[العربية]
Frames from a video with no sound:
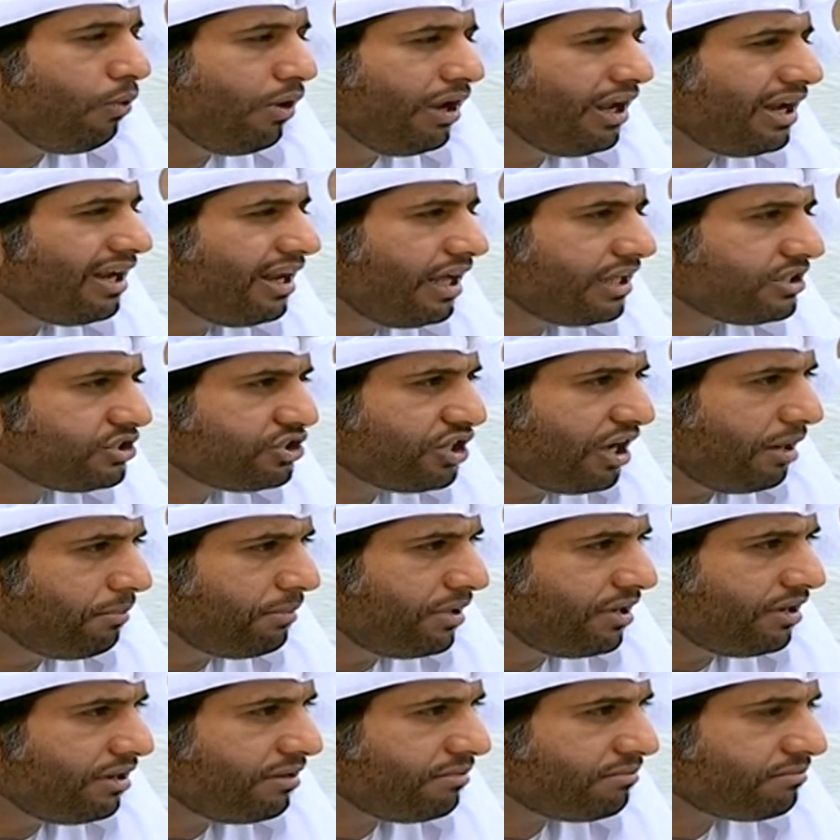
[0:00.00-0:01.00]
لا تجامل
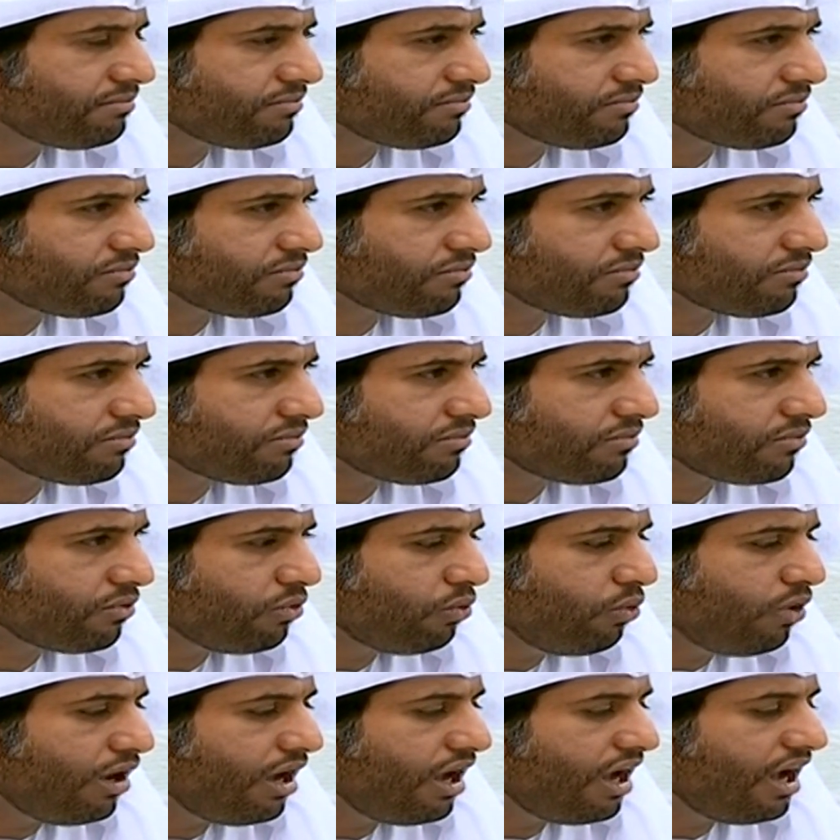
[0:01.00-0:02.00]

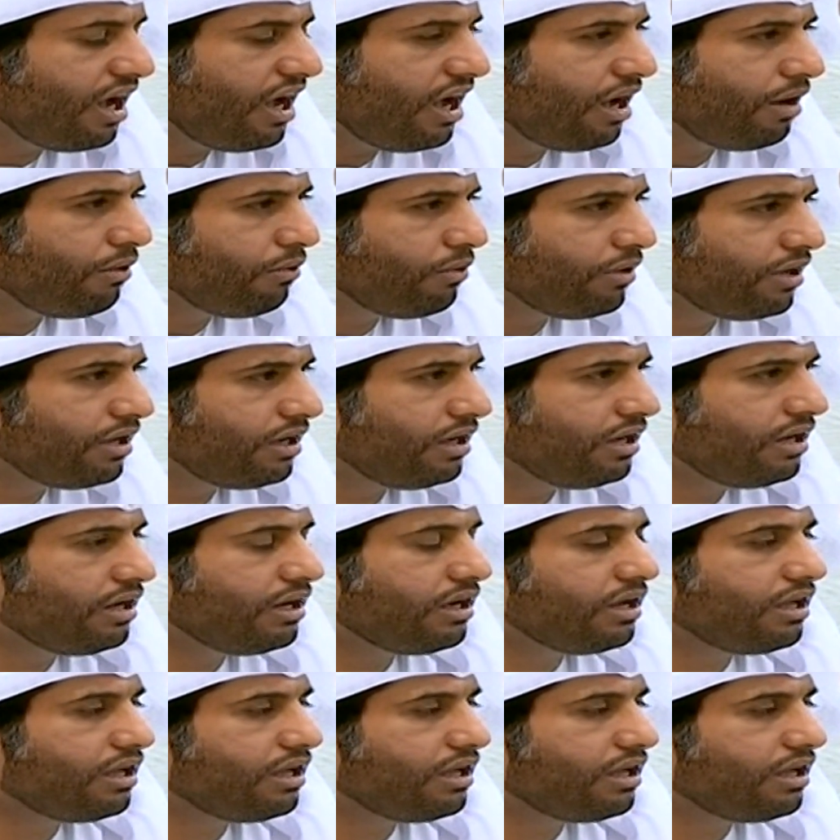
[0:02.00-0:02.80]
وحاول